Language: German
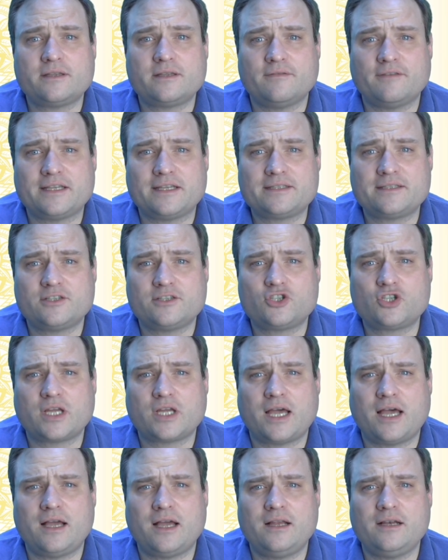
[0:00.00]
der
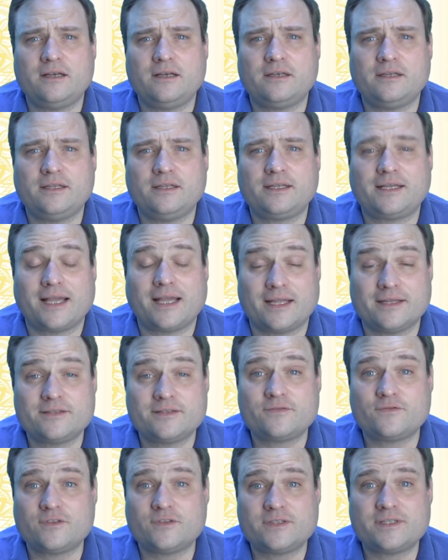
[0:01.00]
Wasserstrahl dich
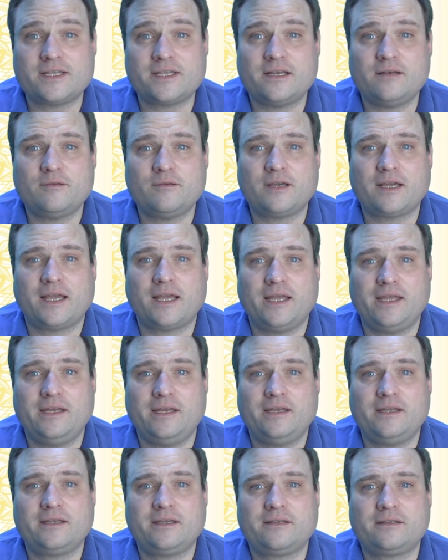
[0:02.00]
ganz von selber
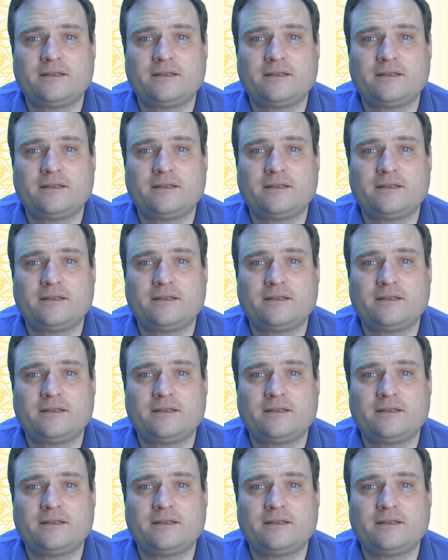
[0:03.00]
reinigt,